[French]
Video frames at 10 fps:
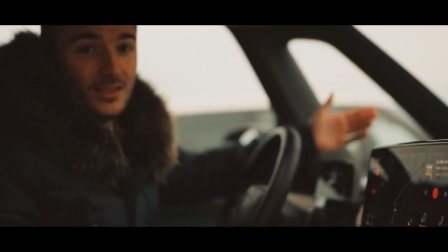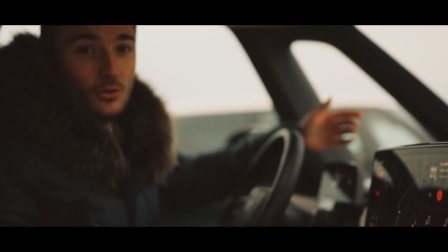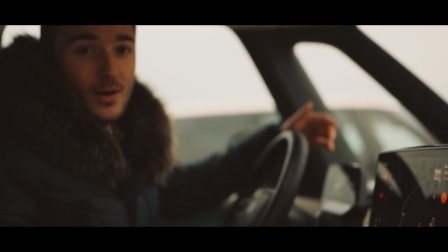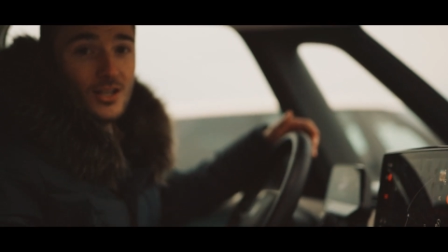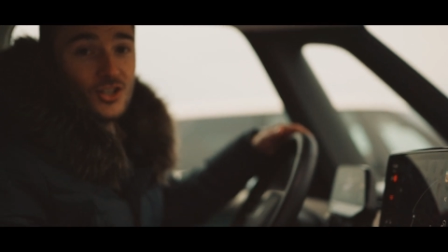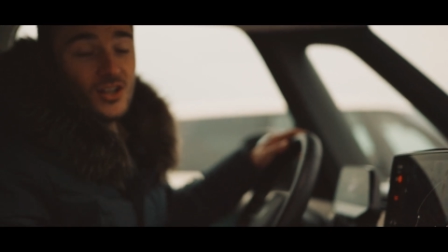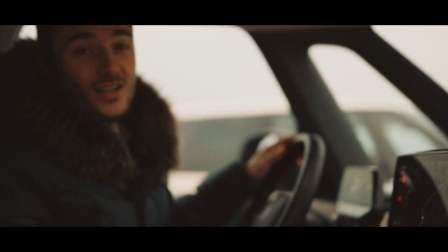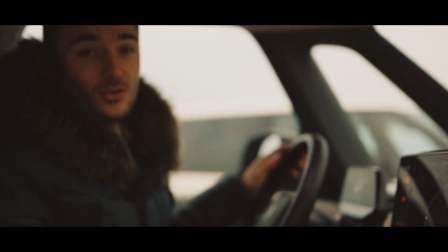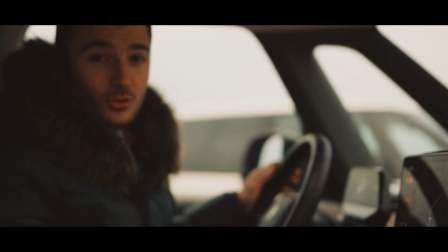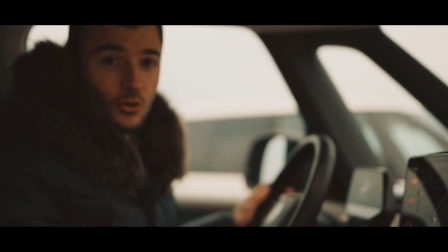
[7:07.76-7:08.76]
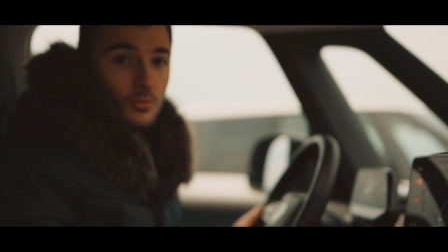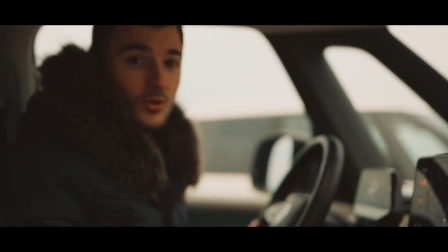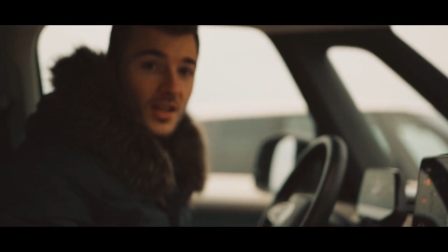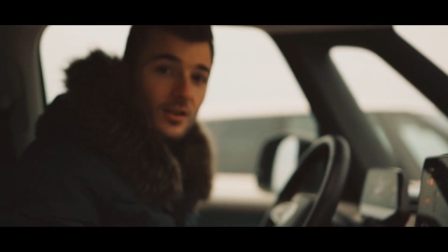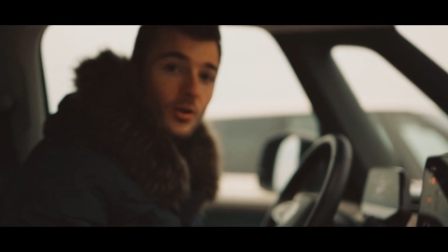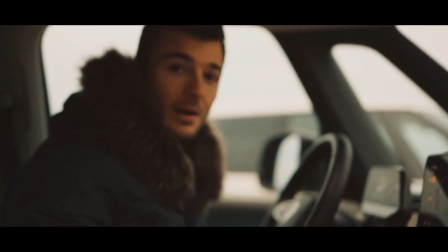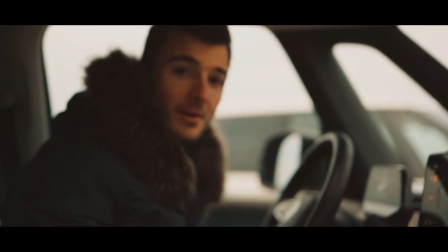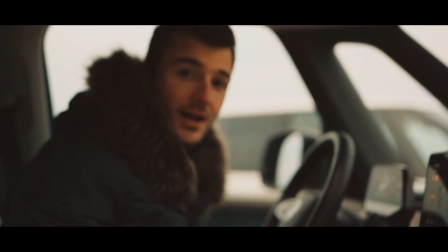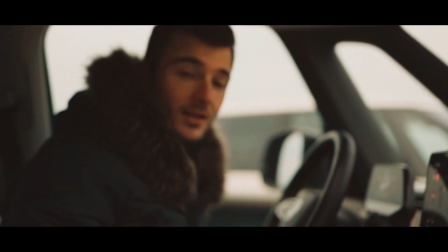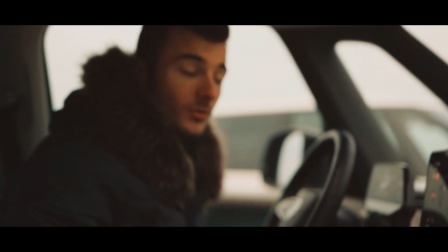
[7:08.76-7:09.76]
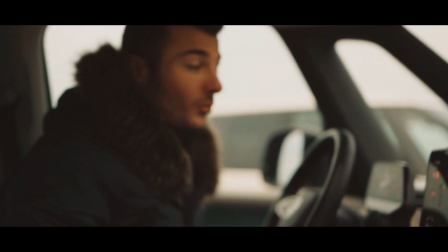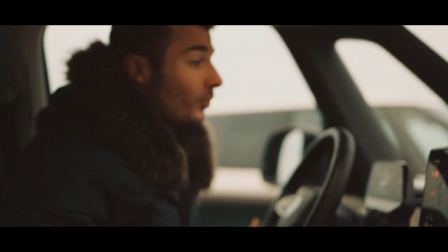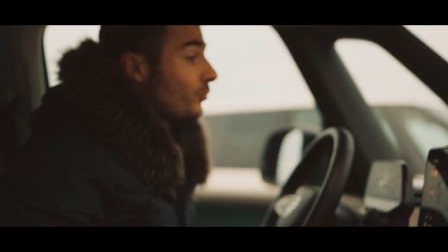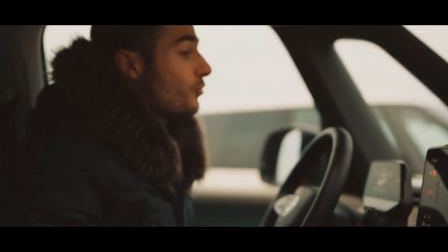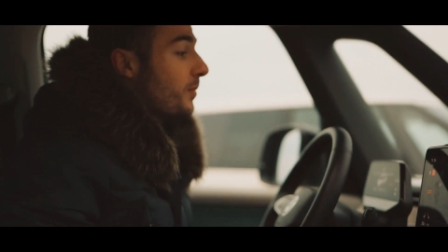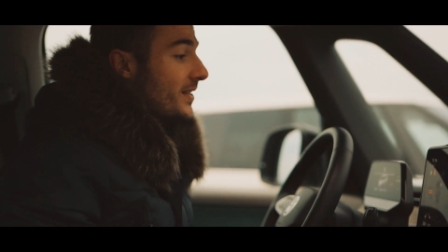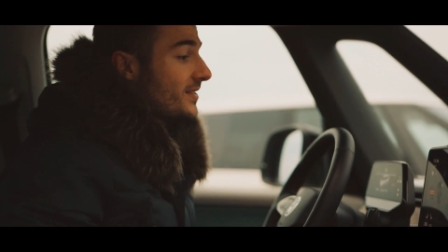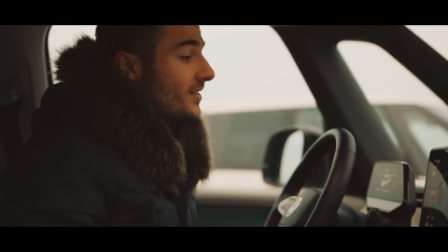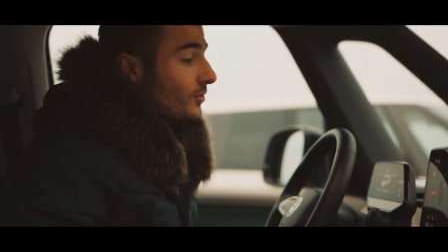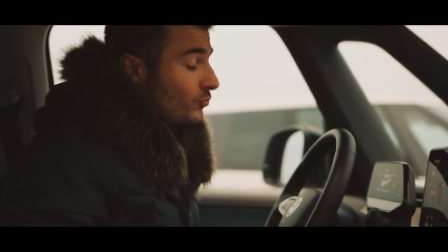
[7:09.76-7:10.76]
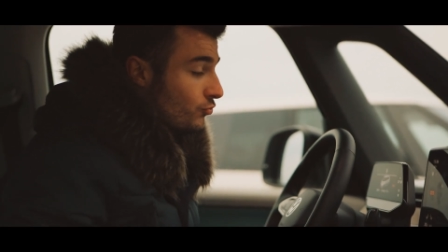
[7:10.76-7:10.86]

C'est dommage, les autres modèles de la marque ont du plastique